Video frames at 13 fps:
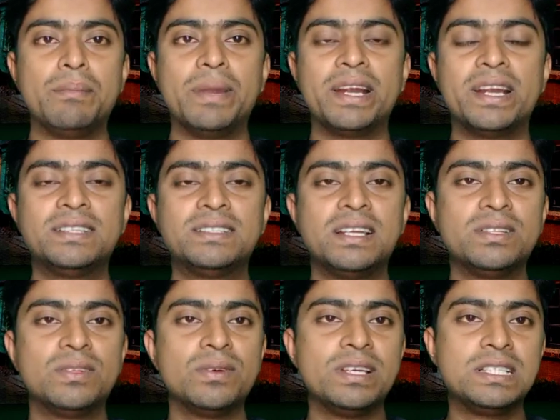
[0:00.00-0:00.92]
ব্যাটারি
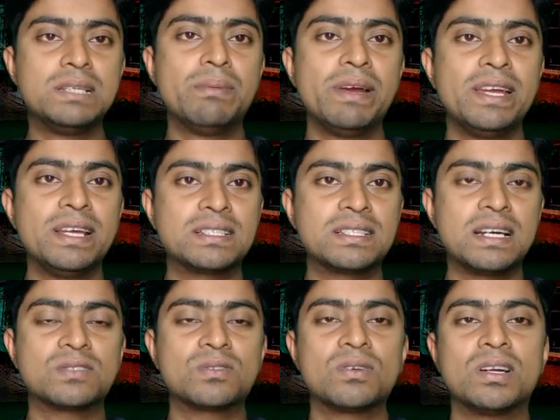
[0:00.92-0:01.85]
চালিত ইজি বাইক
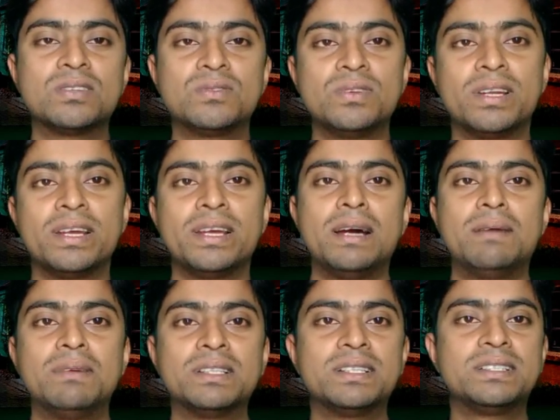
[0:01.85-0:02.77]
চার্জ করার জন্য
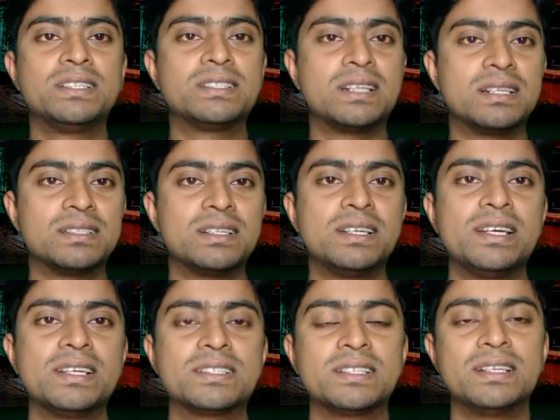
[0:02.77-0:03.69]
আমাদের যে চার্জারটি
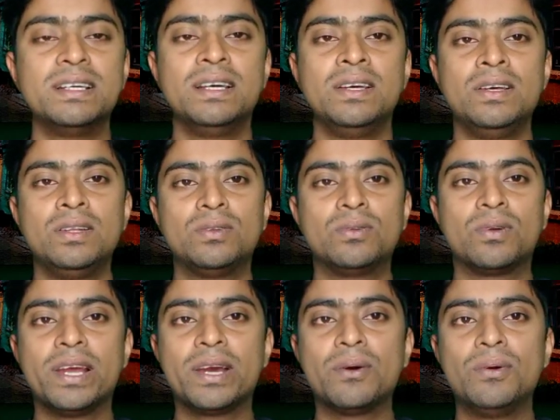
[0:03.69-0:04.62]
আছে তো
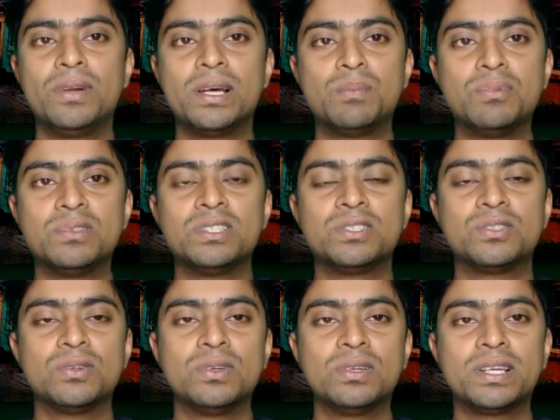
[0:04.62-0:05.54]
রেকর্ডার
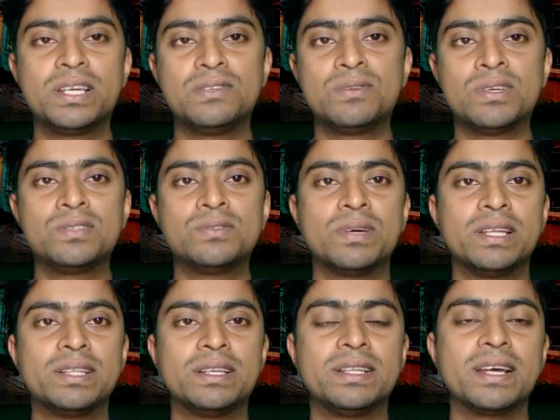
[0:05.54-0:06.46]
পজিশন কিছু কিছু
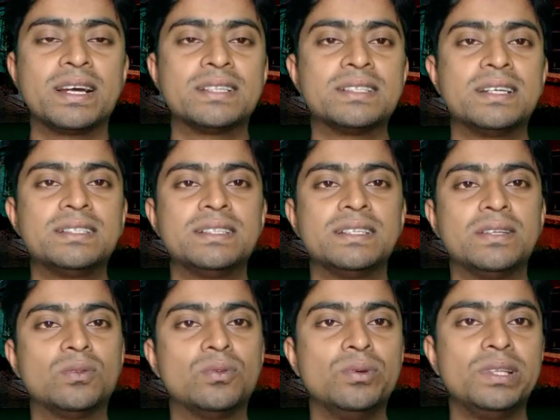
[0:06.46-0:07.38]
ক্ষেত্রে দেখা যায় যে
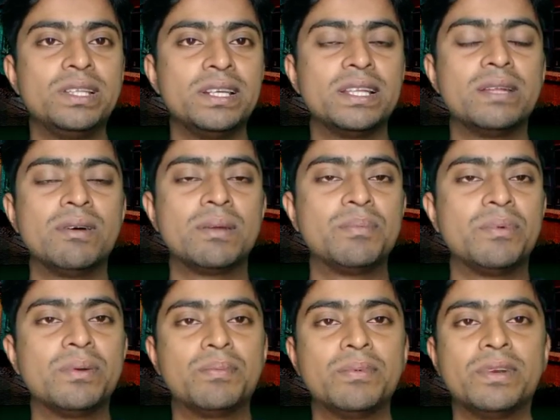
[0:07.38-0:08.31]
দুই তিনে দেওয়ার
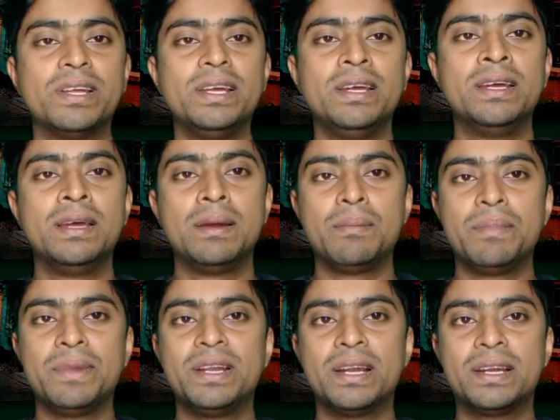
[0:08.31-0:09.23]
পরপরই
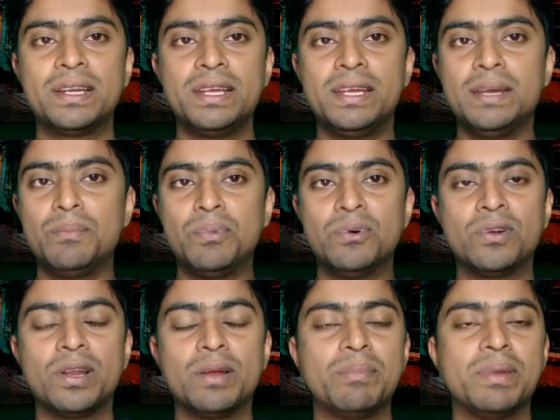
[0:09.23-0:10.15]
মিটারটি
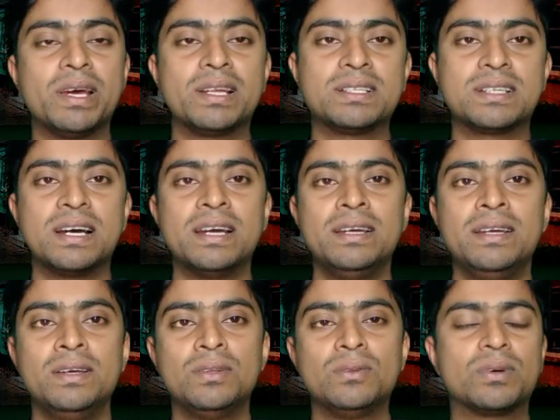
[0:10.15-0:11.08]
পনেরো এম্পিয়ারে যায়
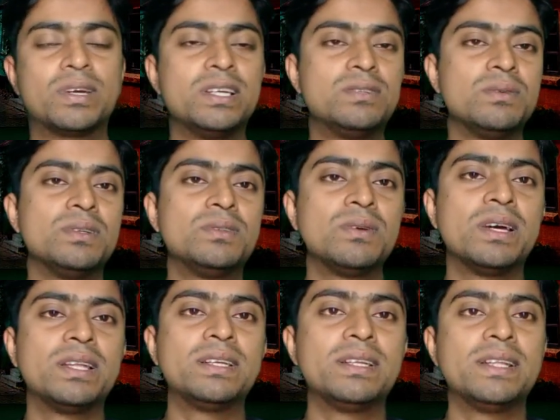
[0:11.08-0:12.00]
তো কিছু কিছু
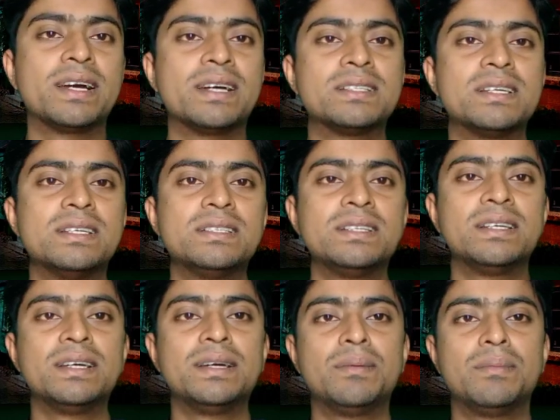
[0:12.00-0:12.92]
ক্ষেত্রে দেখা যায় যে